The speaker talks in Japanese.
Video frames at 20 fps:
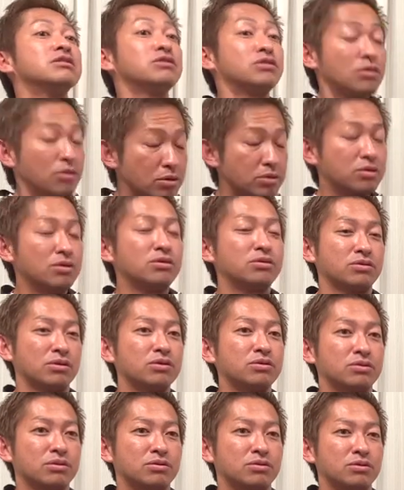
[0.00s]
だそうそうそ
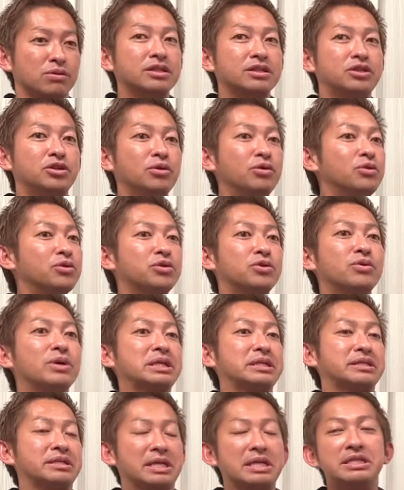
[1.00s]
うそうそう状況
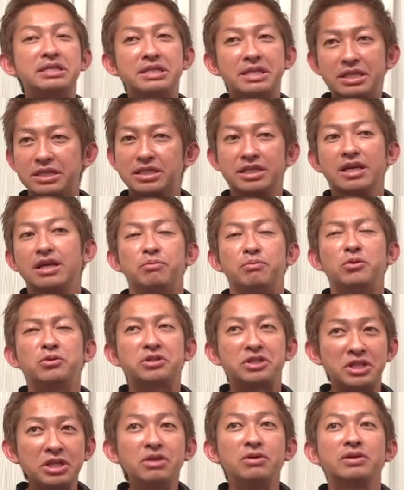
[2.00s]
が全然違うも
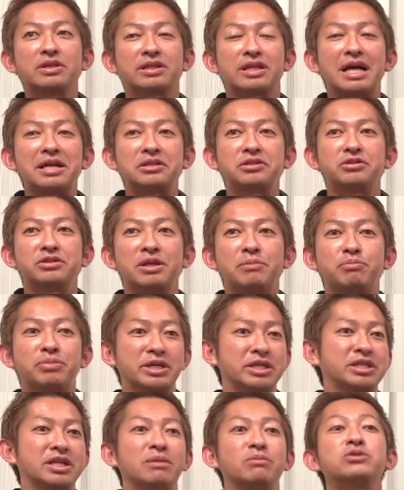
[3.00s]
ちろん単純な
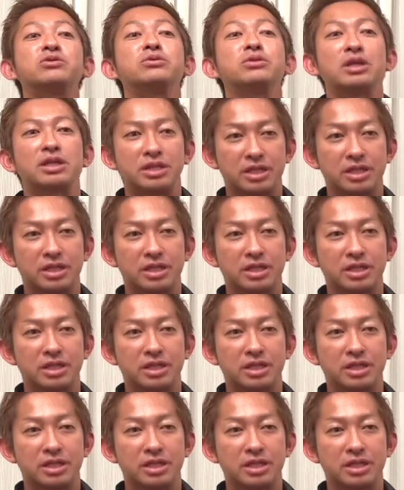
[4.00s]
プレッシャーもそうだ